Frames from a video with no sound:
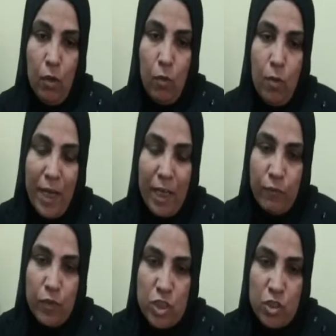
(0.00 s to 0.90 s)
وما
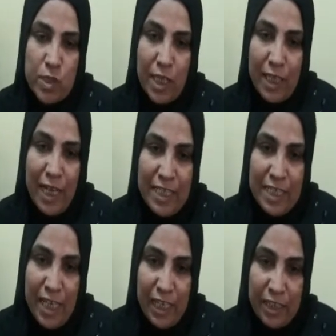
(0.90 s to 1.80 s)
عرفناش نوصل
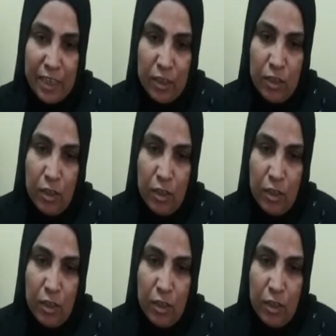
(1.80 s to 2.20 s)
لأي حاجة